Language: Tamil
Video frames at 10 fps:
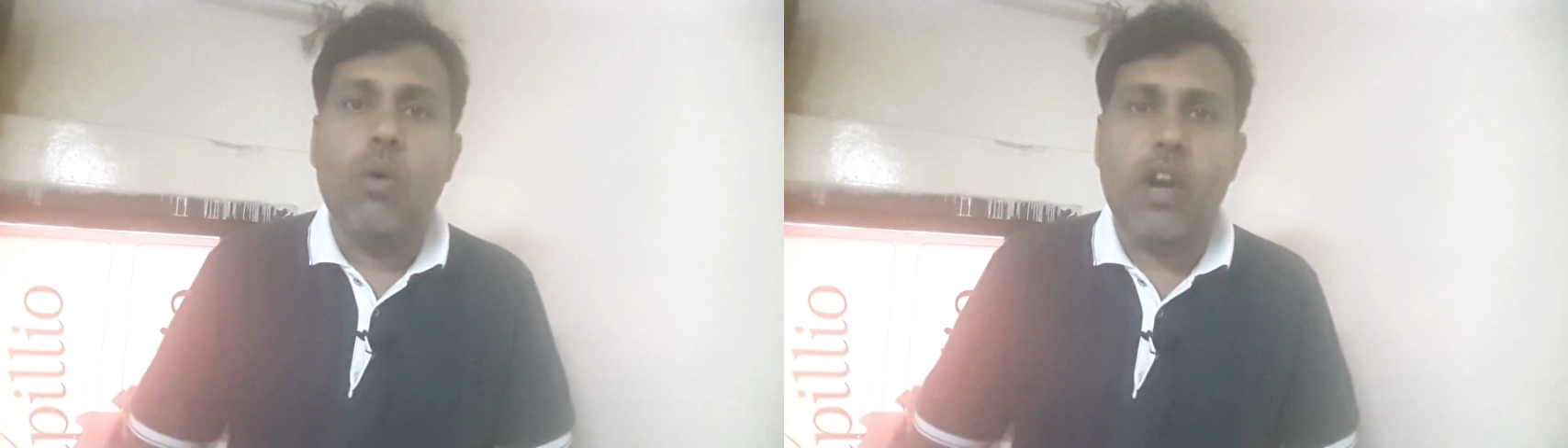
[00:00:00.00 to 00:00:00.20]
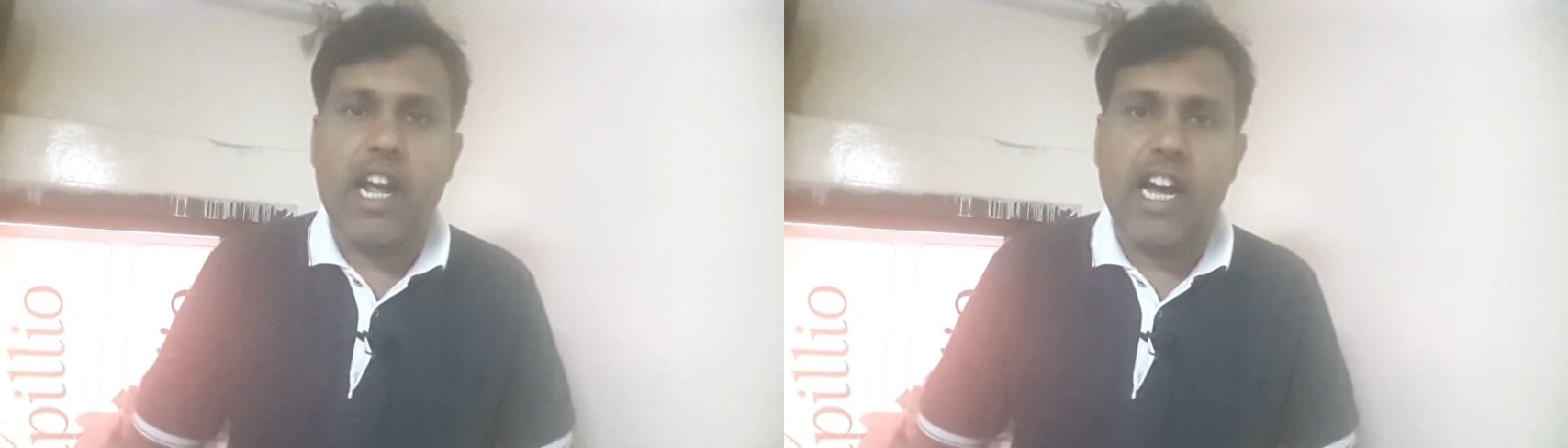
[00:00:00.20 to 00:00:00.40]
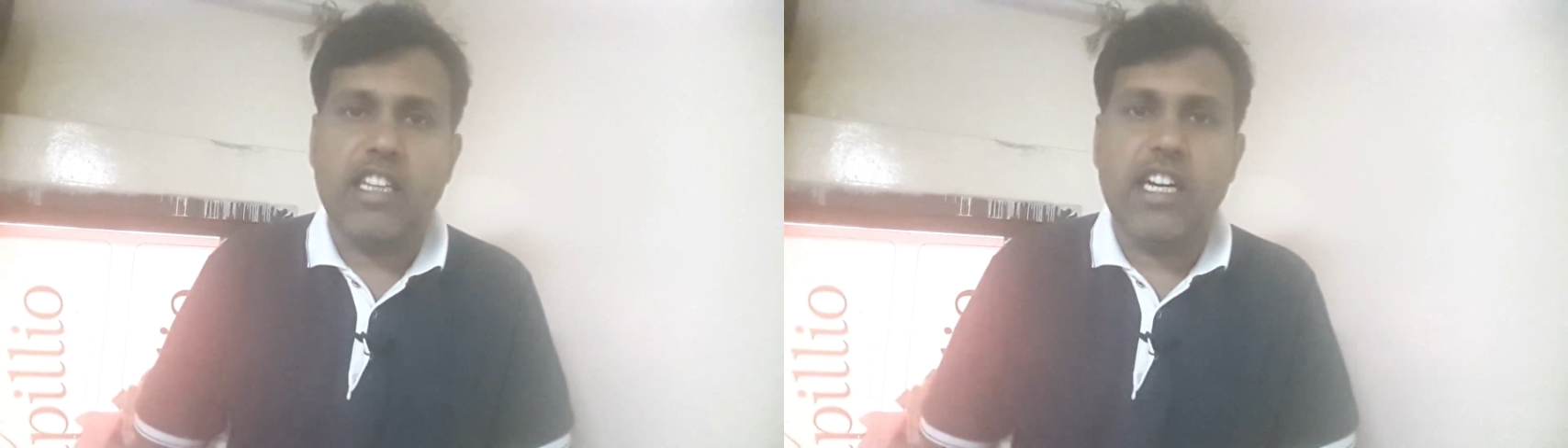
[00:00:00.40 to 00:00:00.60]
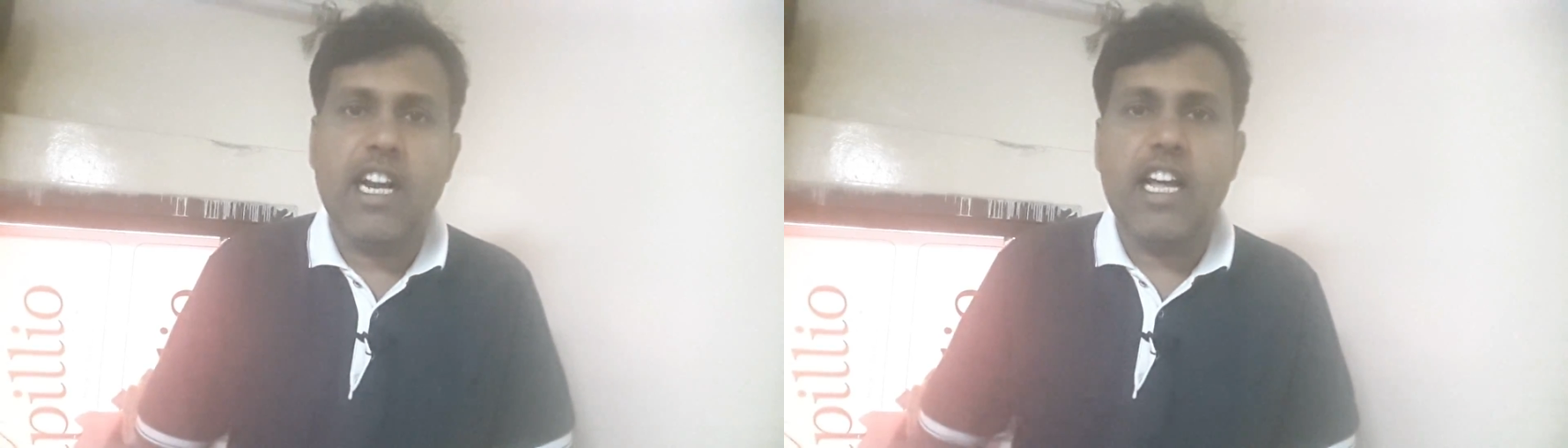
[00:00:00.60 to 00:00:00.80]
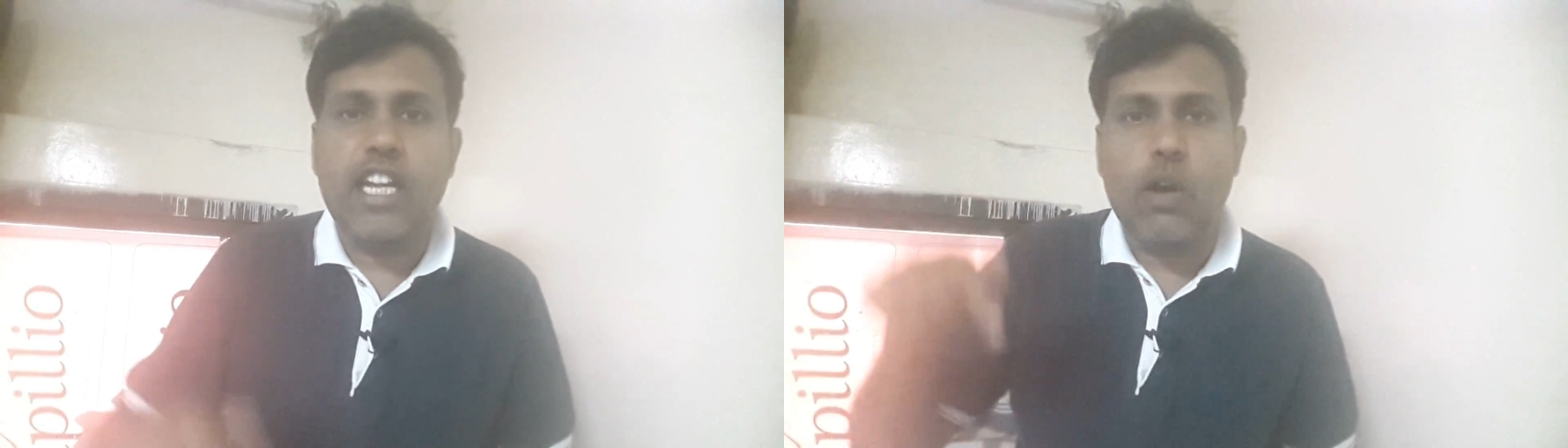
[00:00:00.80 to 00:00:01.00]
உங்களுடைய
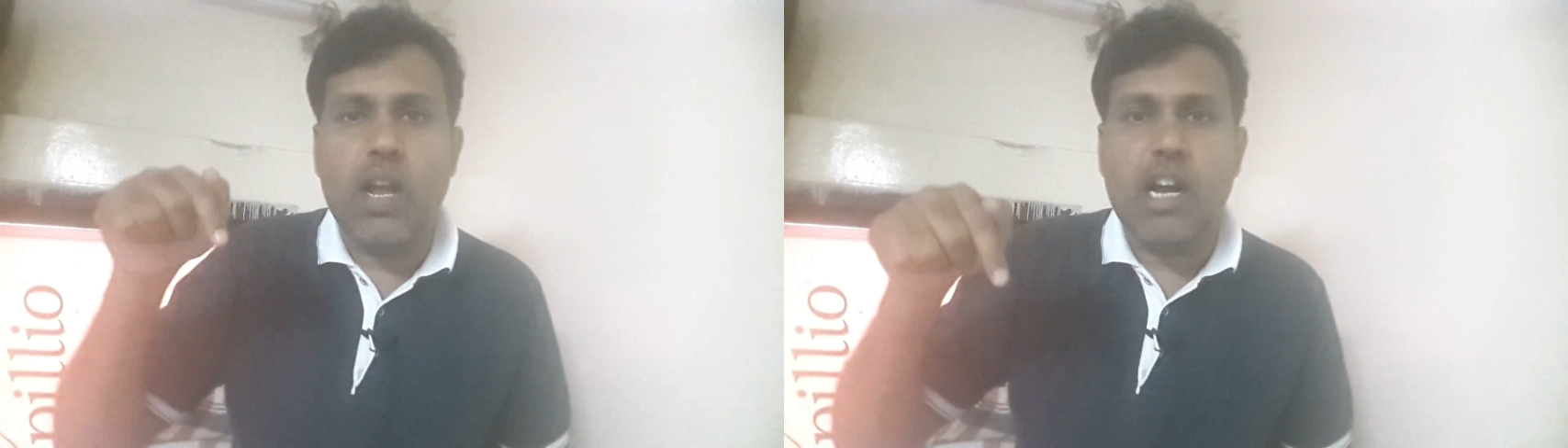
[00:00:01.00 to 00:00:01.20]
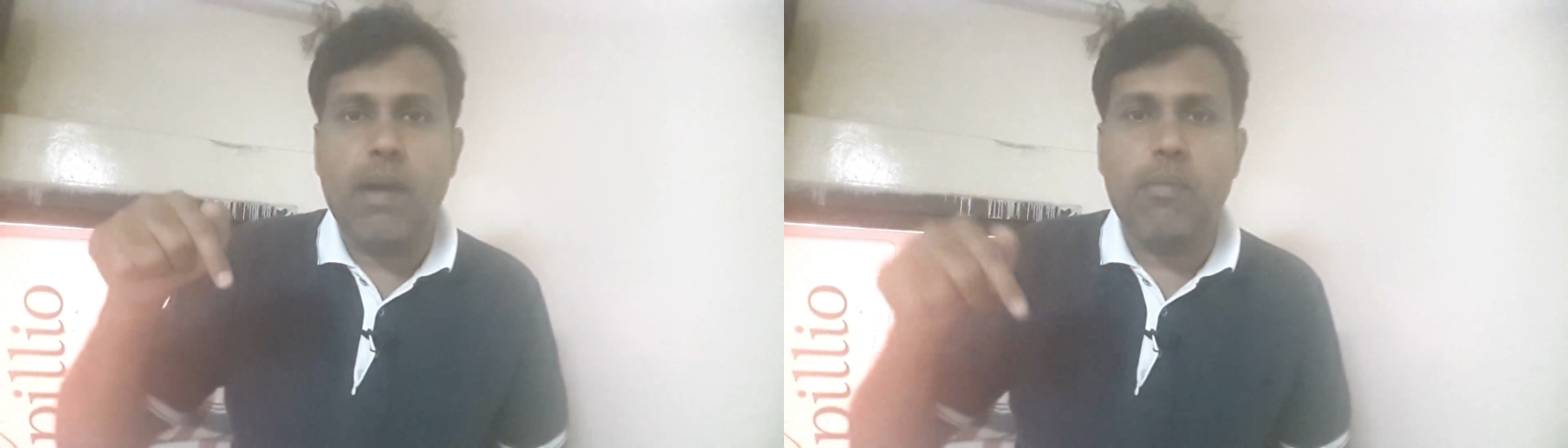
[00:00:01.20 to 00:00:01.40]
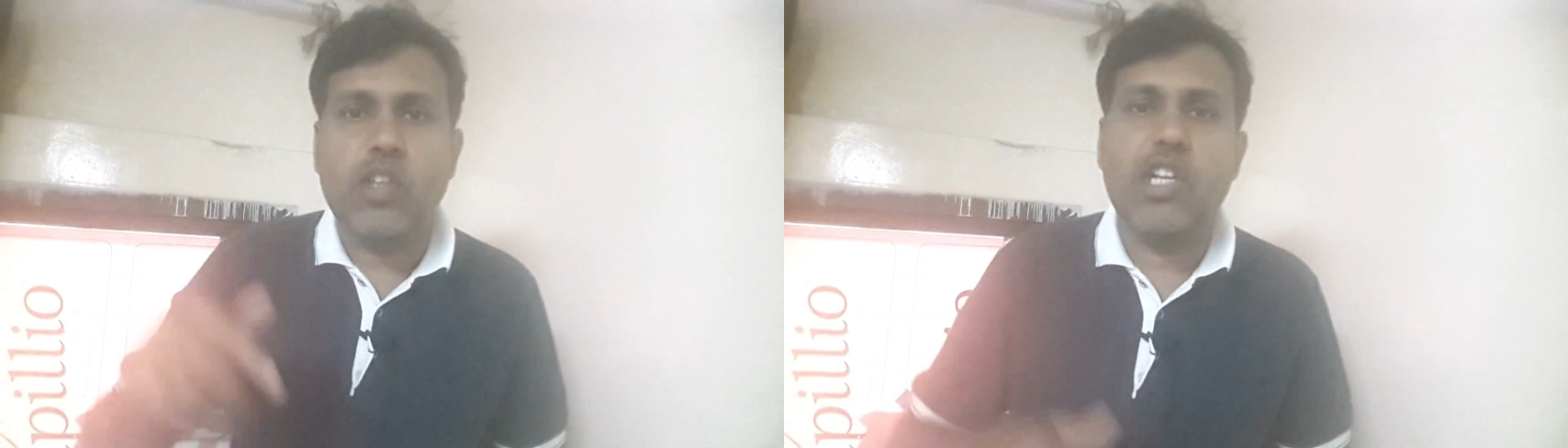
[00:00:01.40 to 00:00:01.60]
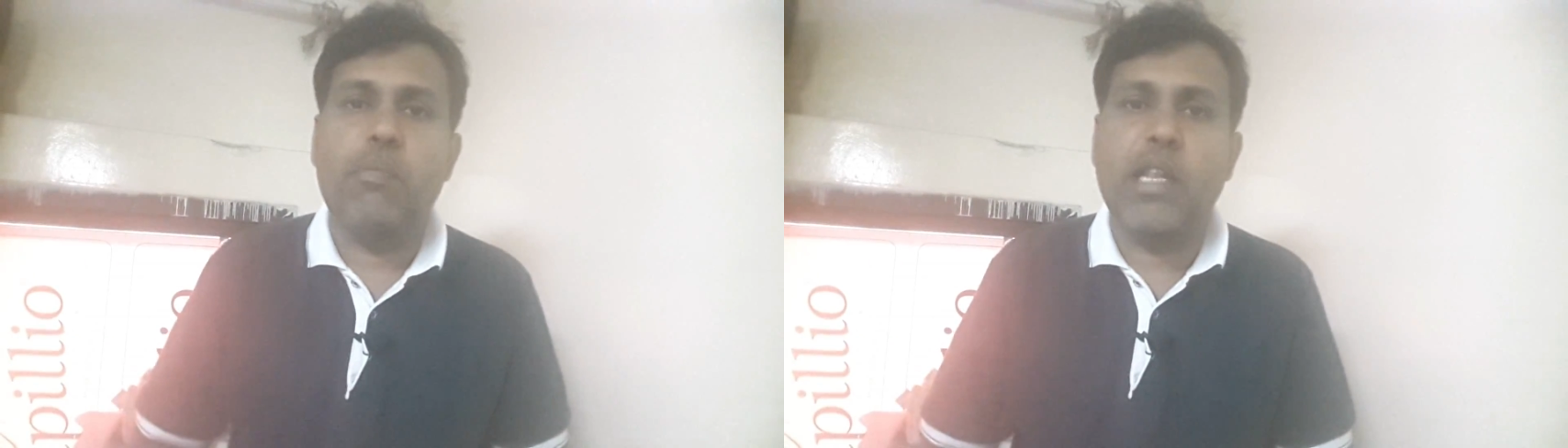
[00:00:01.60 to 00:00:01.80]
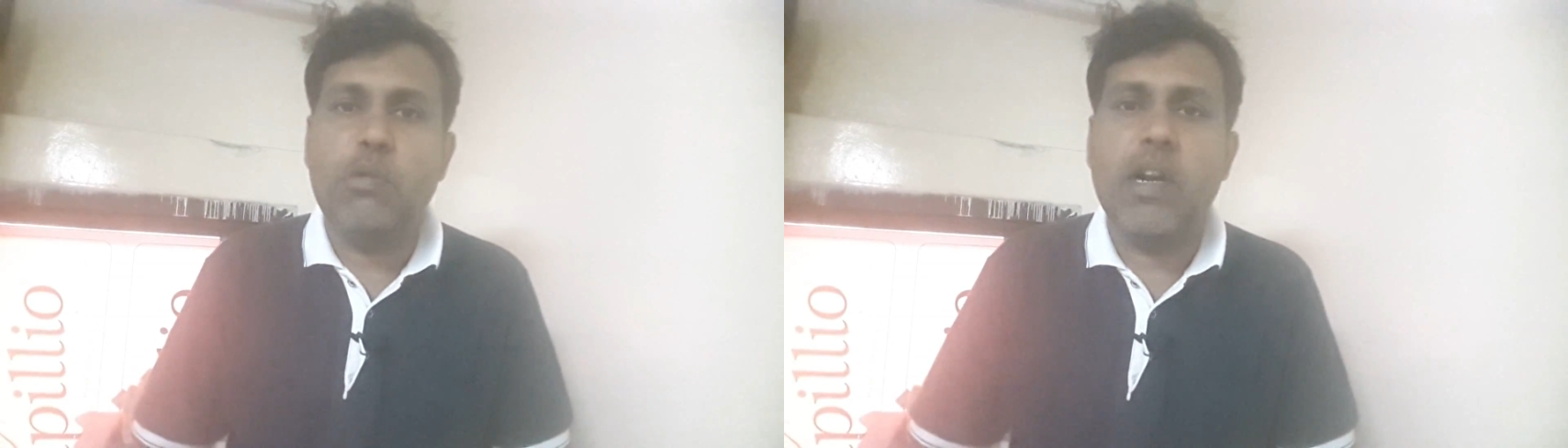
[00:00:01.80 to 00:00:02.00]
கருத்துக்களை கீழே கமெண்ட்
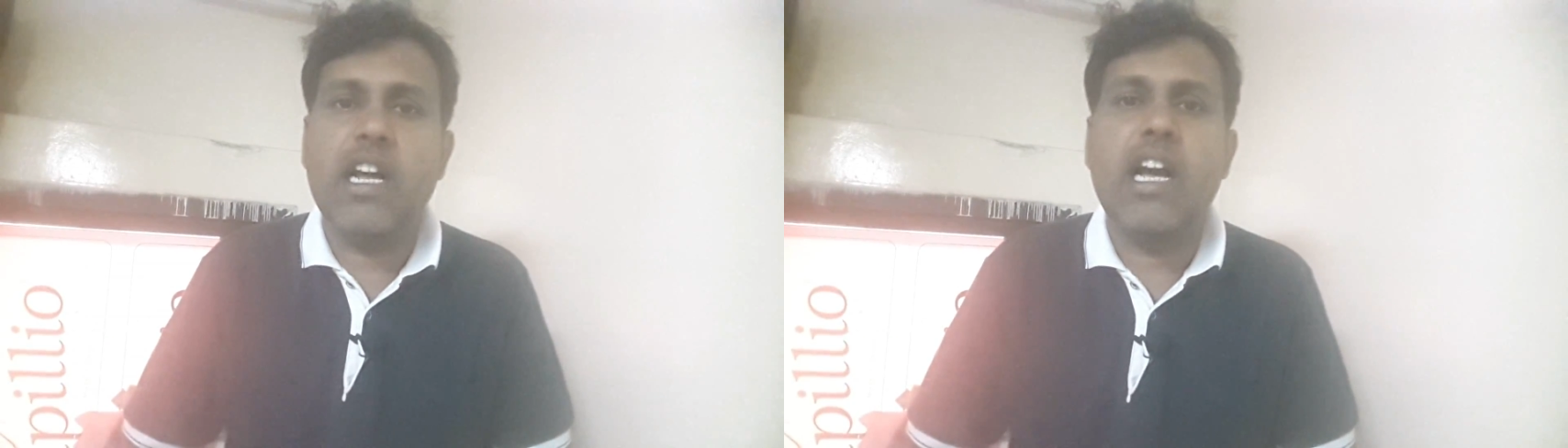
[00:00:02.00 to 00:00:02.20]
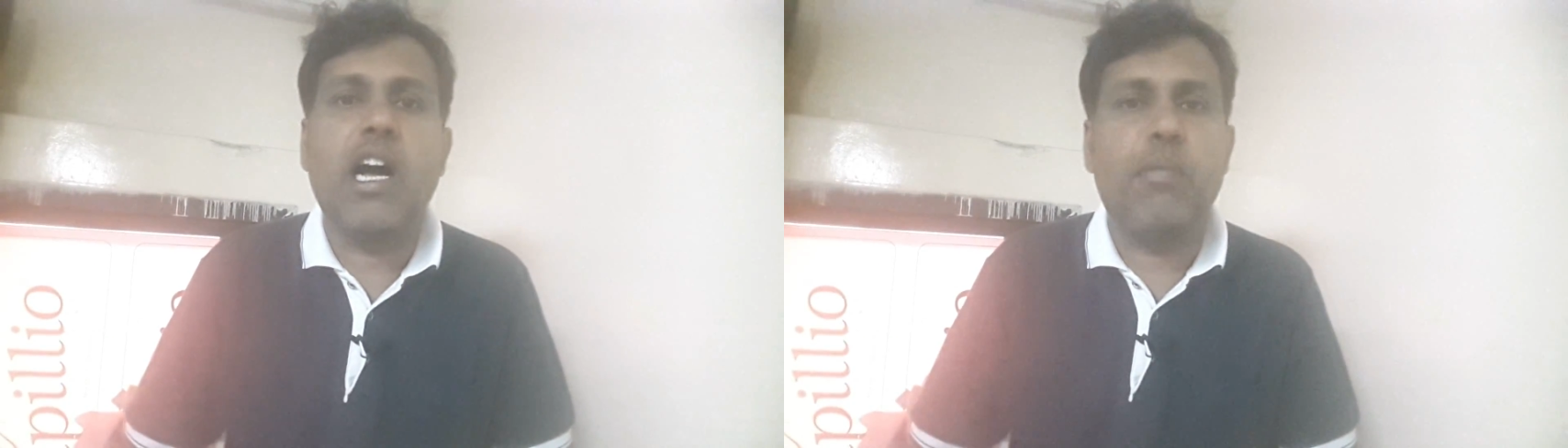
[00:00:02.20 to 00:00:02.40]
பாக்ஸில் பதிவு பண்ணுங்கள்